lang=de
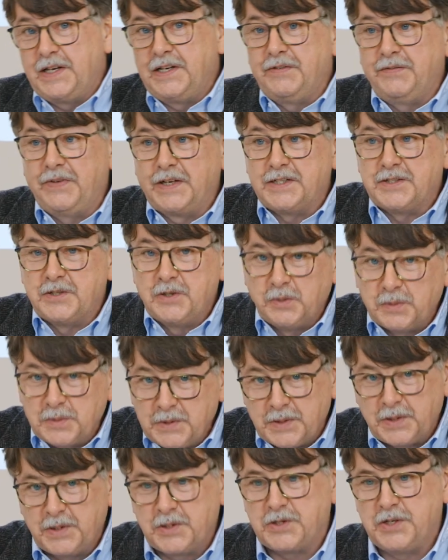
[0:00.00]

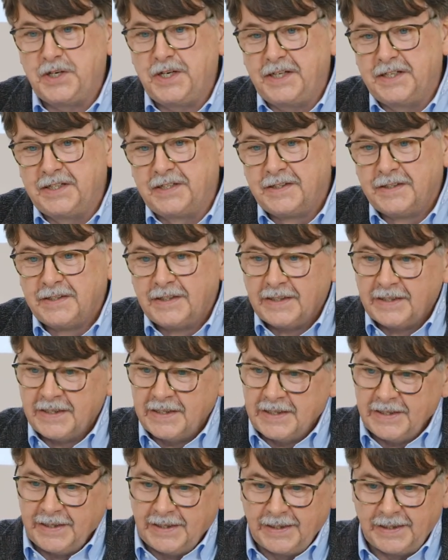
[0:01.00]
Infektionsgeschehen?
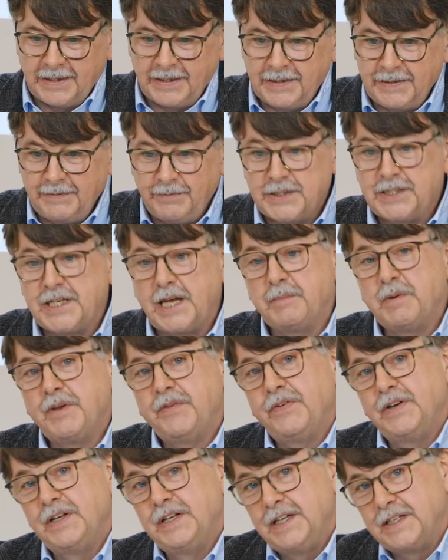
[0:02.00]
Äh, was habe ich
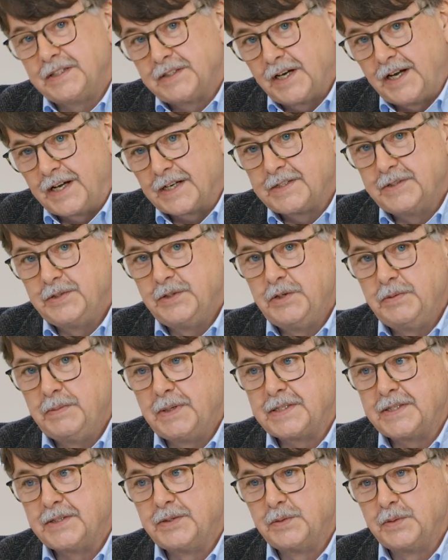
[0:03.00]
für eine
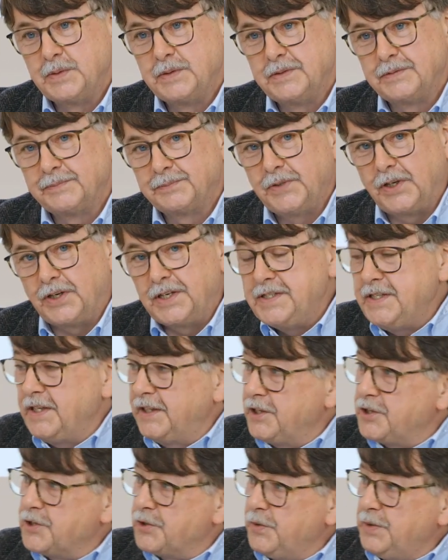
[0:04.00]
Ertragssituation? Und da ist ja
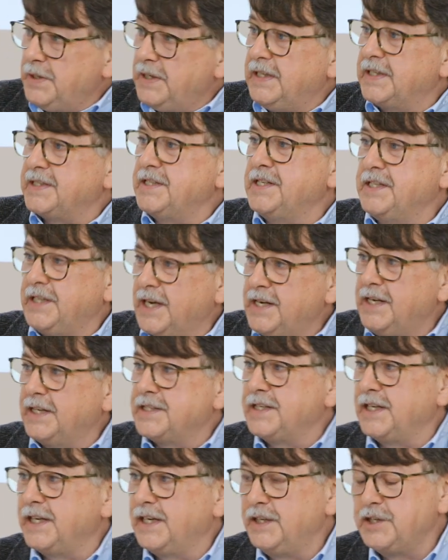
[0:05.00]
das Schöne, dass ich dann
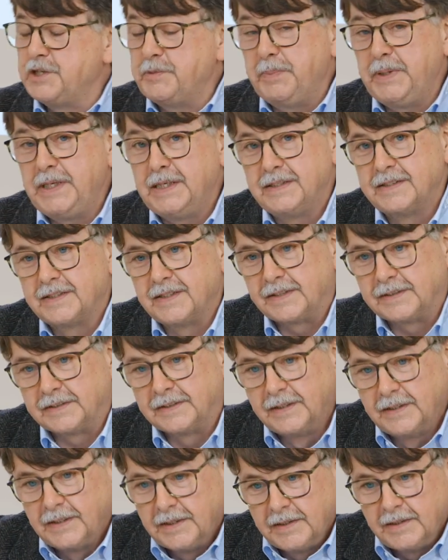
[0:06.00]
tatsächlich spielen kann.
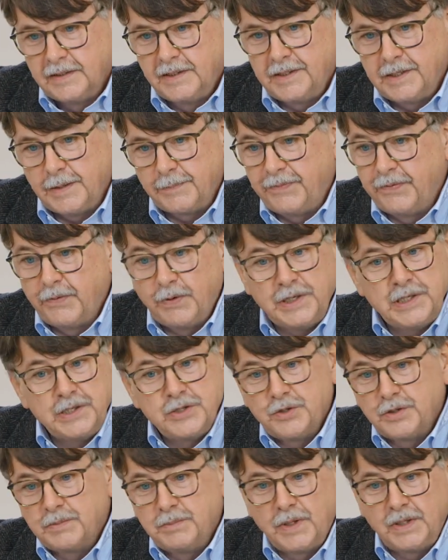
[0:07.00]
Ich habe vorhin
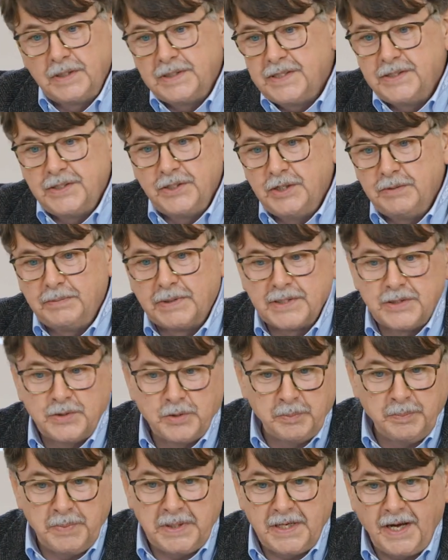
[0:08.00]
schon mal die
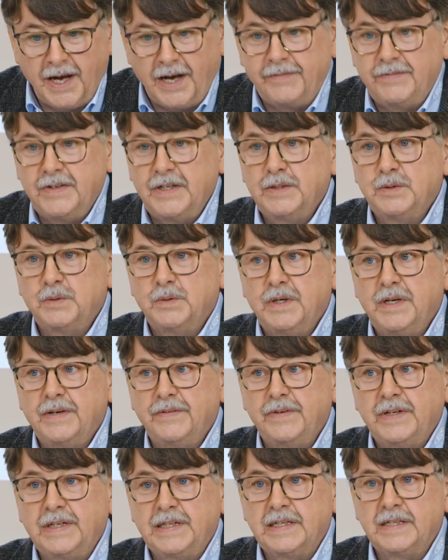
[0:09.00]
Situation mit der Avalon
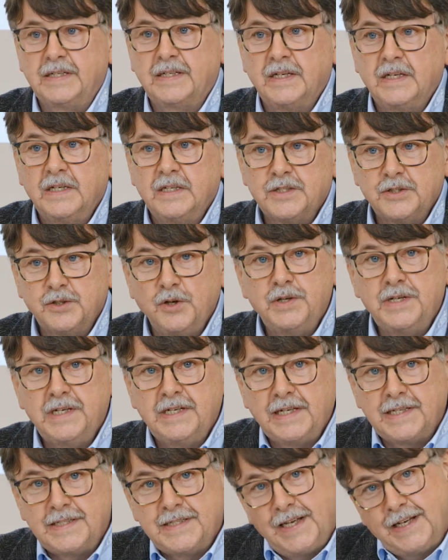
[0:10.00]
erwähnt. Sollte
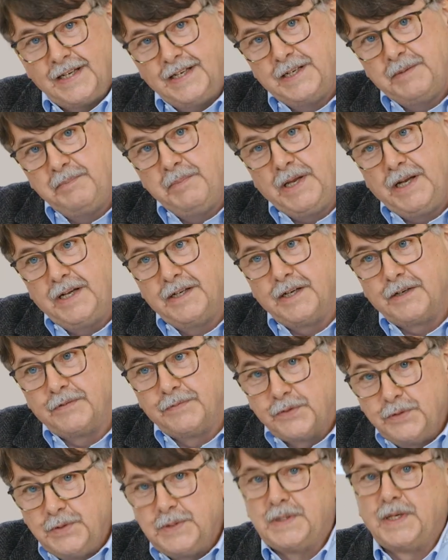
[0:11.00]
tatsächlich Mehltau
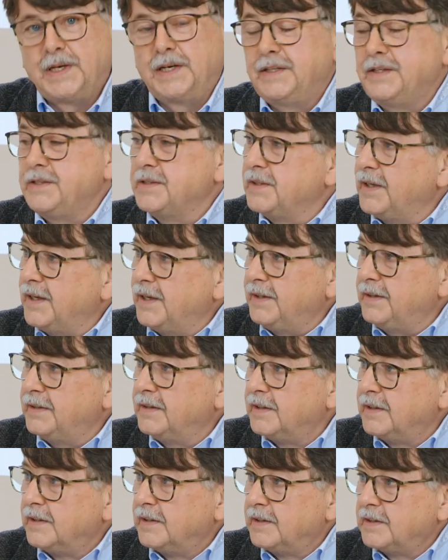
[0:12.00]
frühzeitig
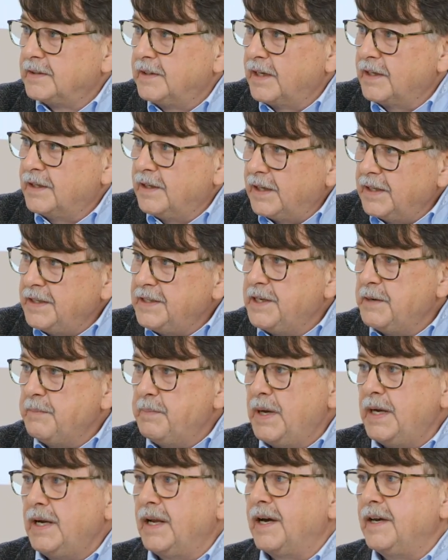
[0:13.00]
sein, dann kann ich ein
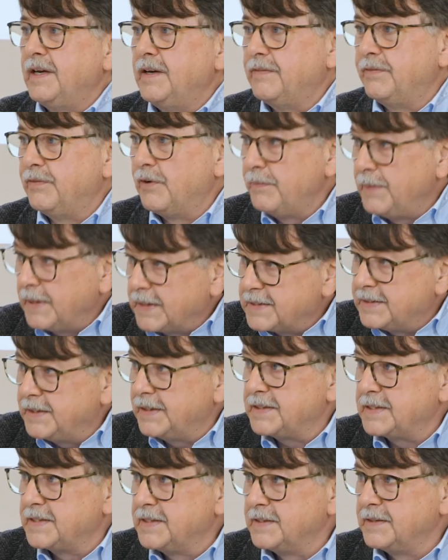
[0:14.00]
paar
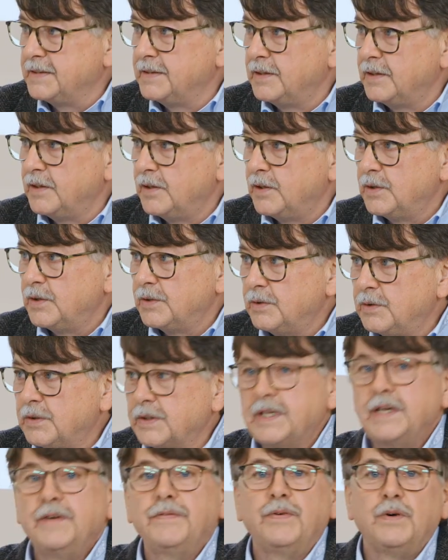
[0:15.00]
vorwegsetzen
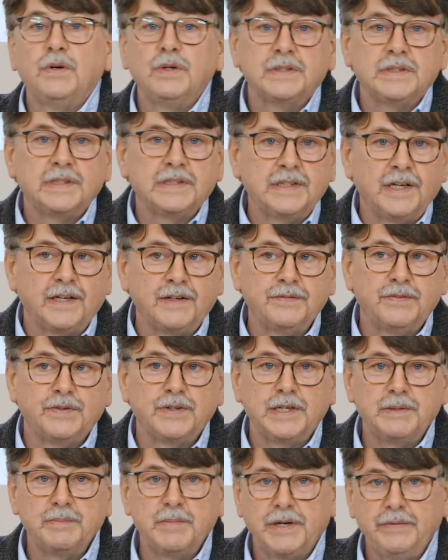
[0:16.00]
und gefolgt dann
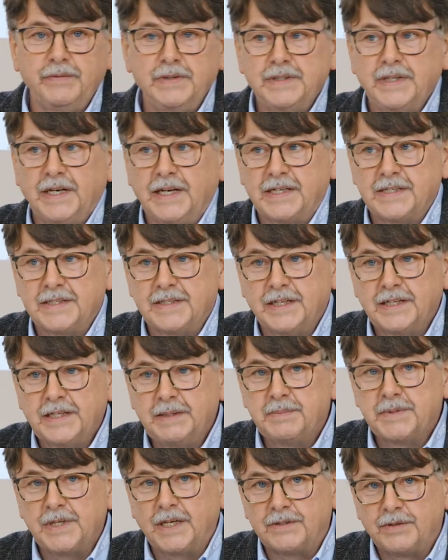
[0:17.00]
von einem Revitrex. Dann
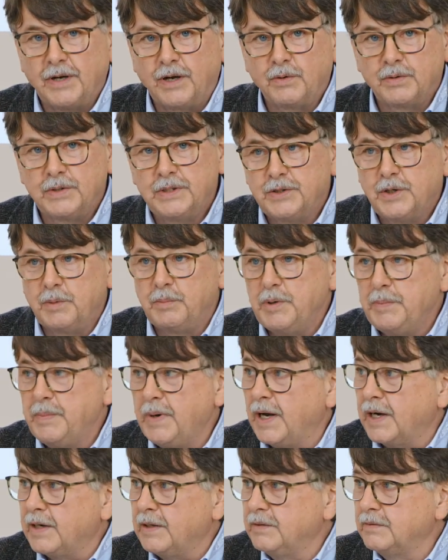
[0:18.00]
gibt es also auch eine
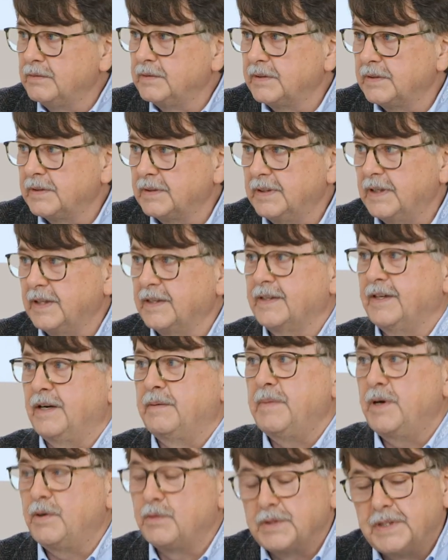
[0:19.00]
Doppelbehandlung und dann kann
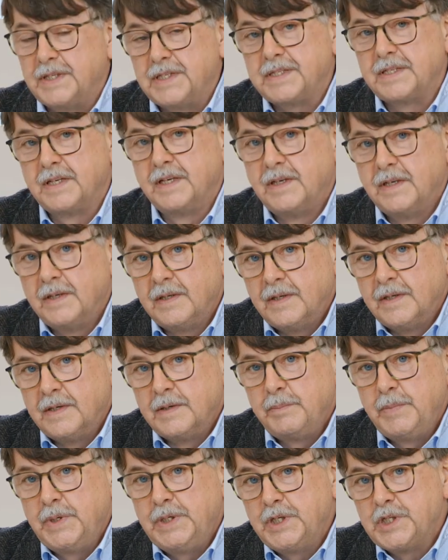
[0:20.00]
man auch das
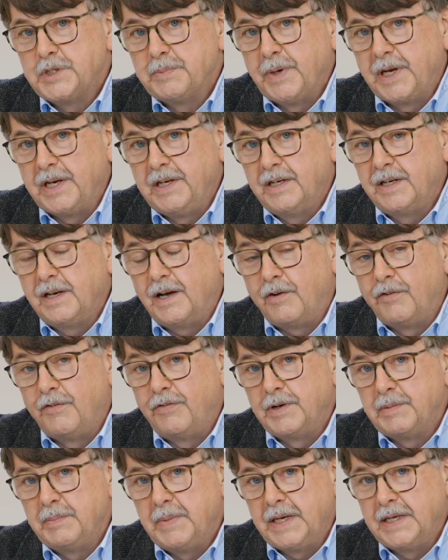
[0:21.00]
mit entsprechenden
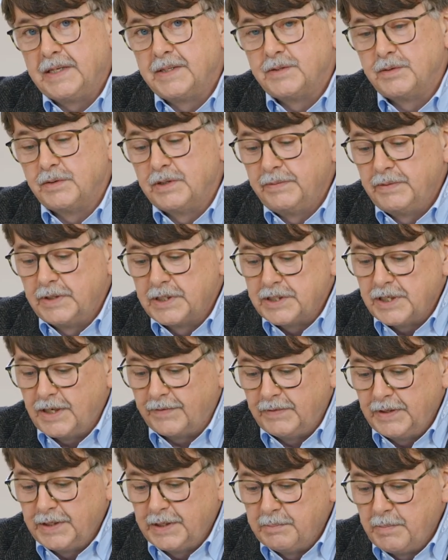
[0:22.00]
Aufwandmengen zu einer
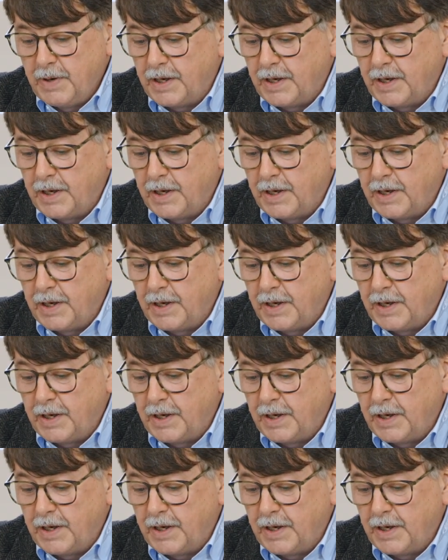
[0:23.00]
wirtschaftlichen